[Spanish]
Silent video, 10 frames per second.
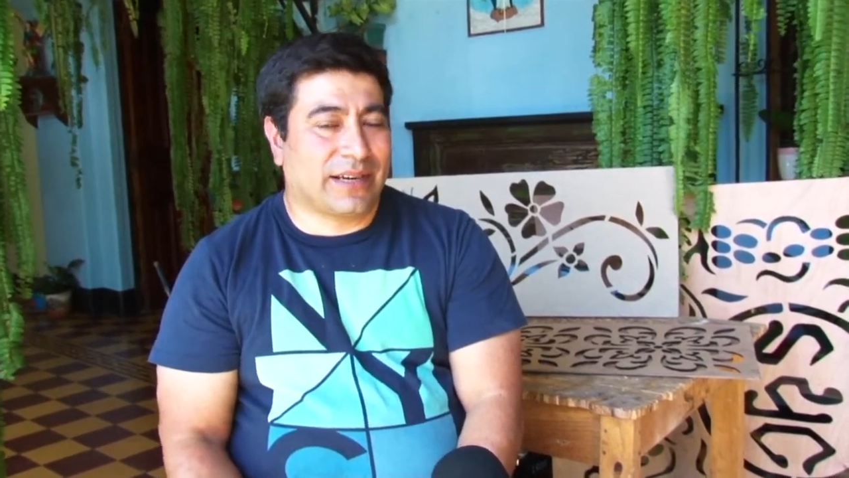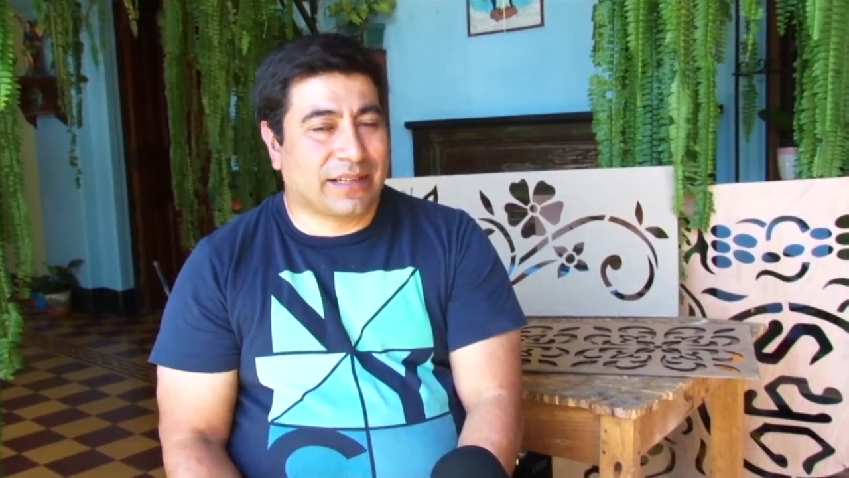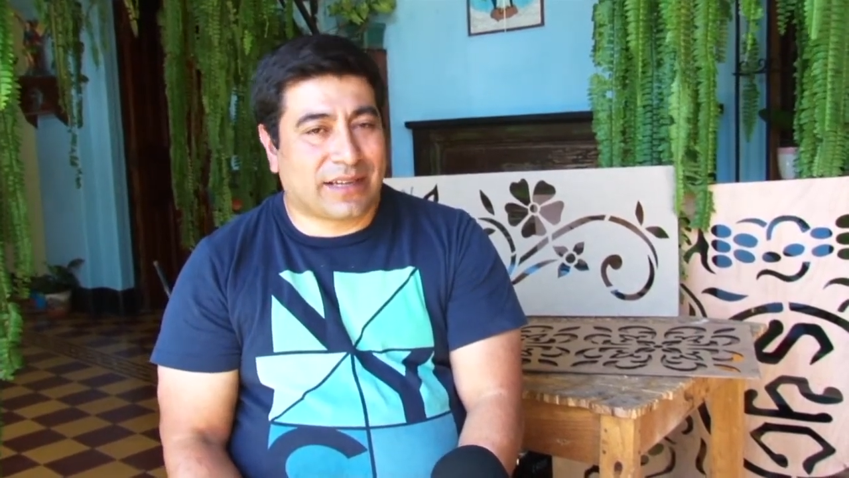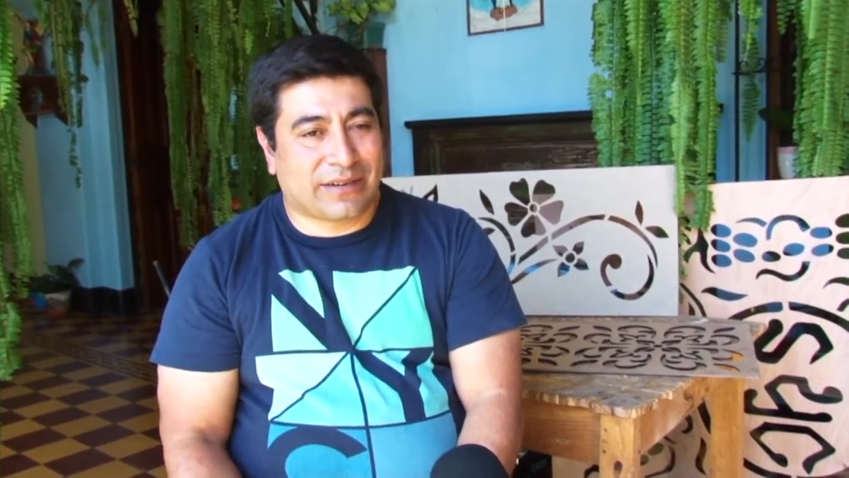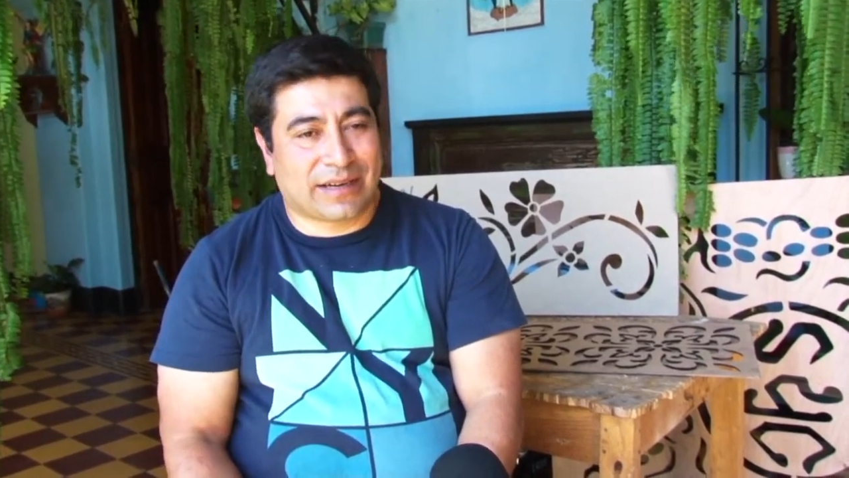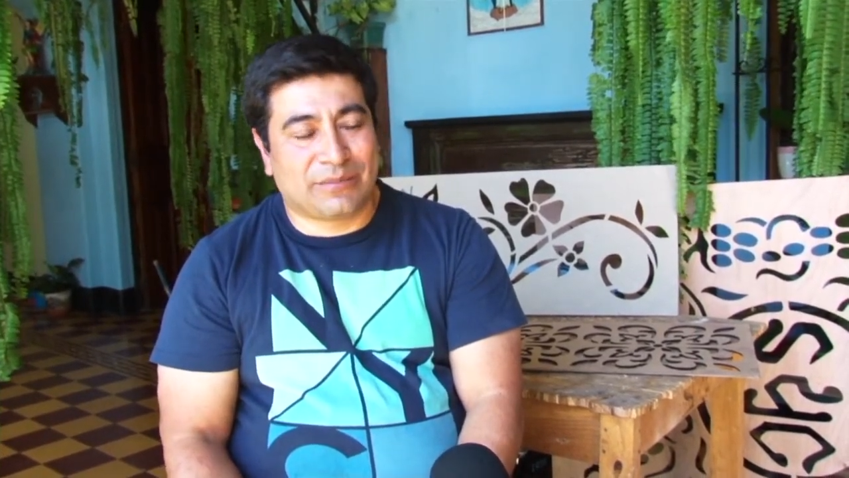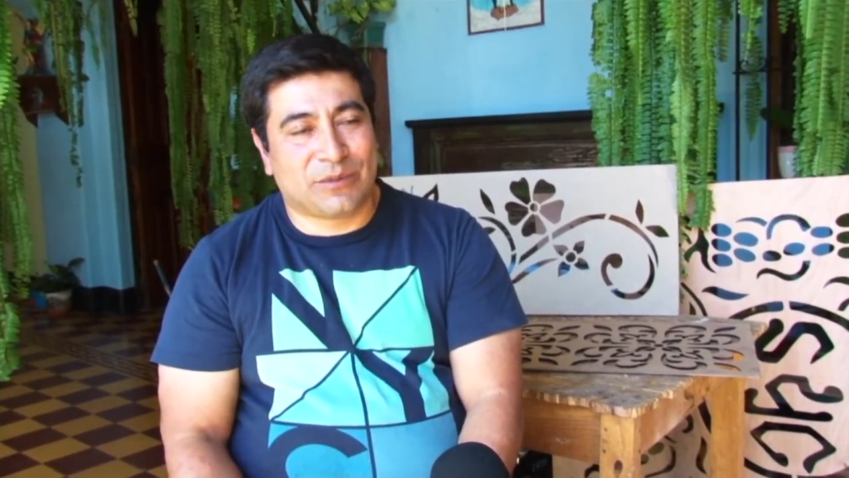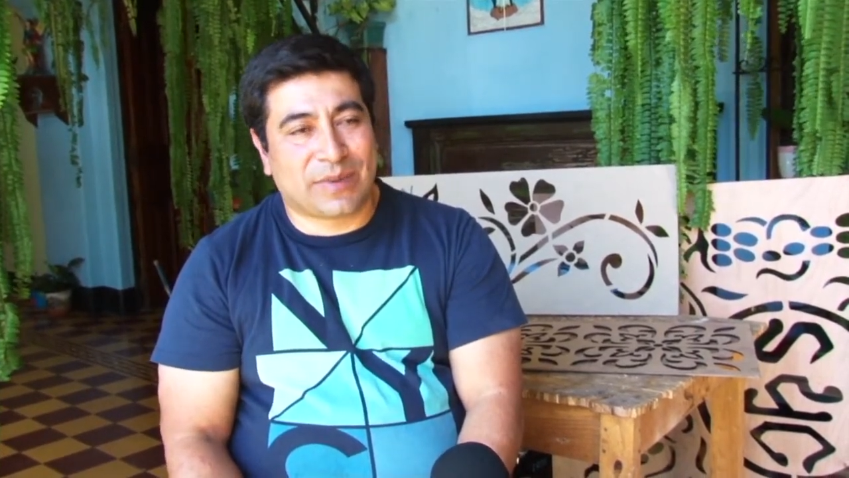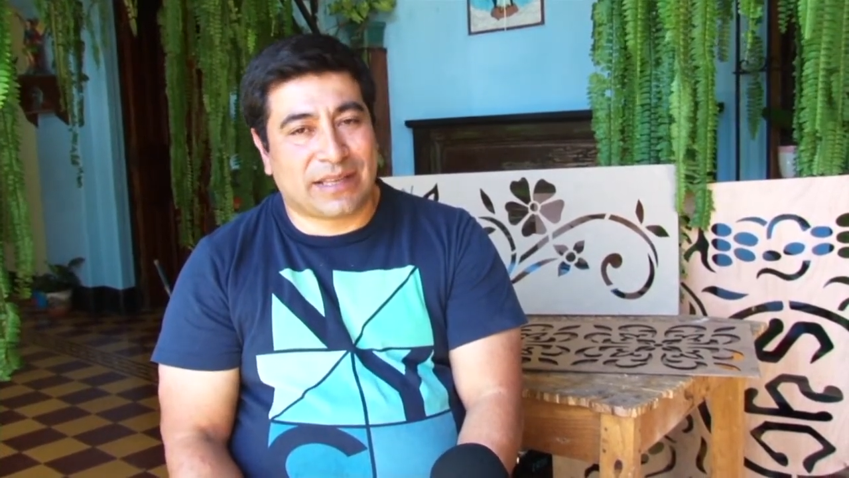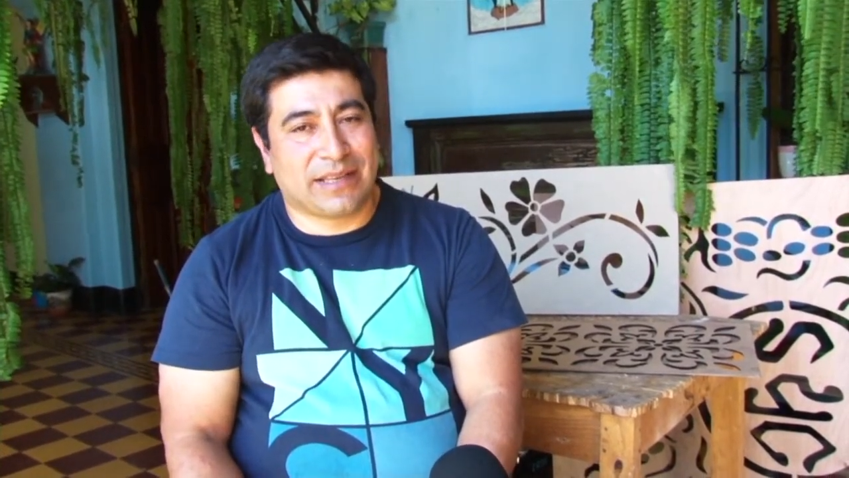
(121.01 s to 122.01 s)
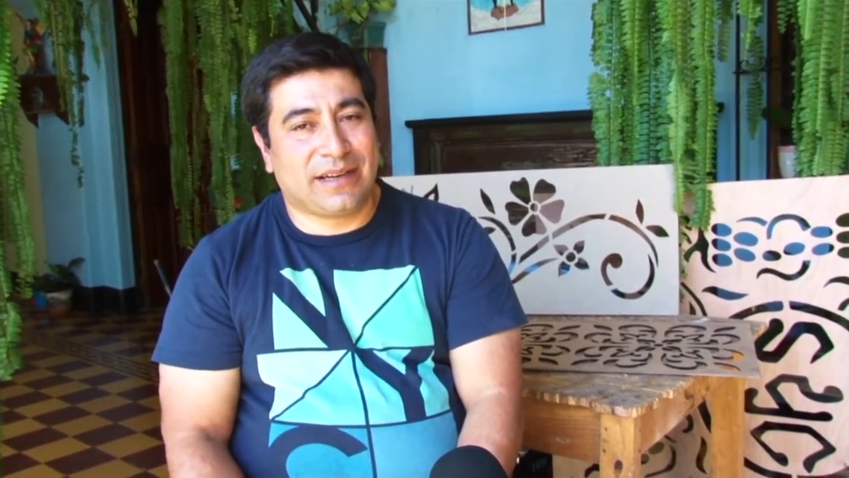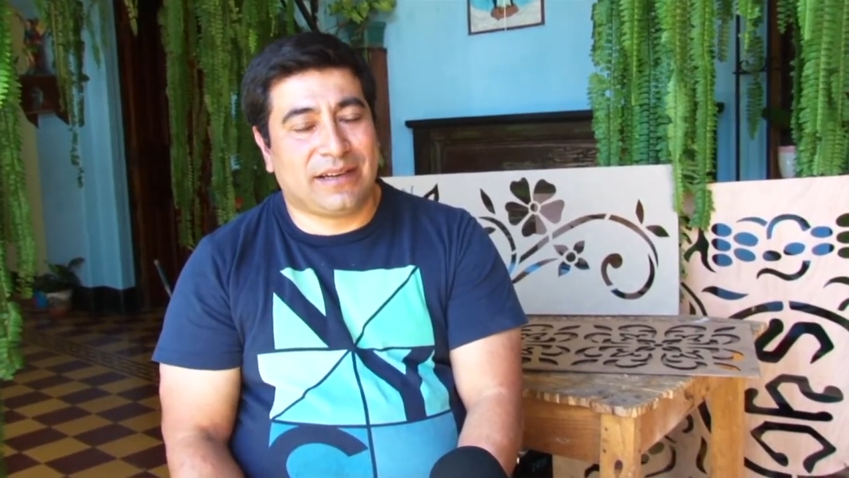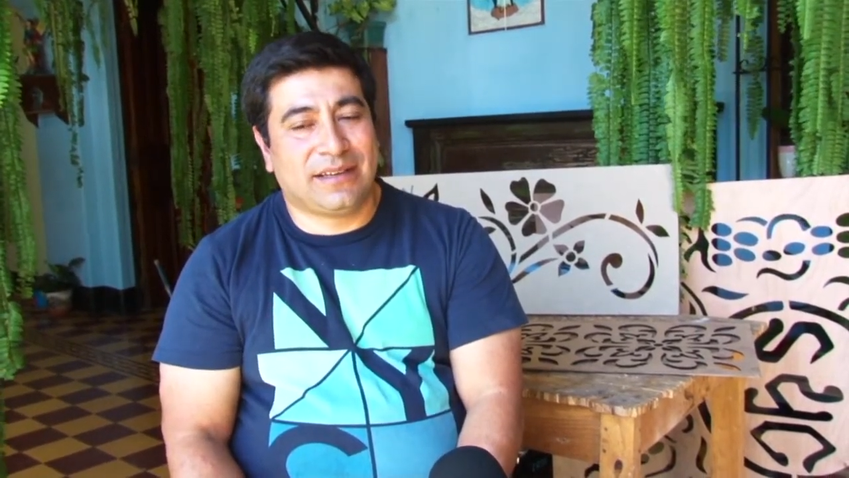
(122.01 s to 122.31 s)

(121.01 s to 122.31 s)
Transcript: ya que trabajamos madera